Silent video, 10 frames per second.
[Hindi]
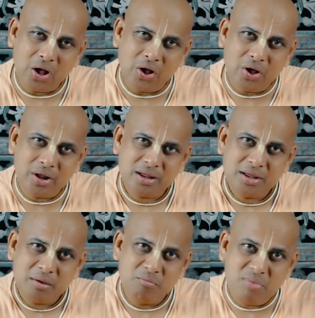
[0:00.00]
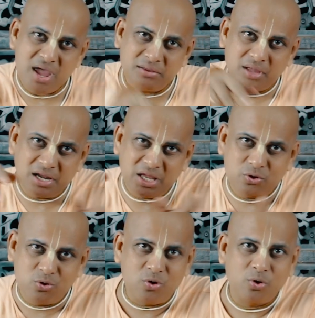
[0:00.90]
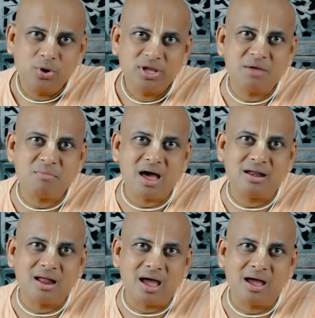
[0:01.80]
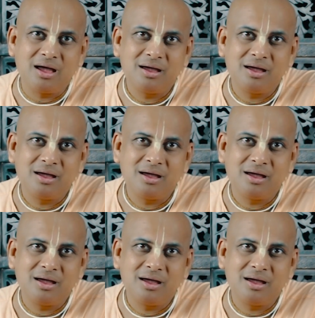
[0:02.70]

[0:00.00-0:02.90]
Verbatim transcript: और मैं धनी हूं यह मानना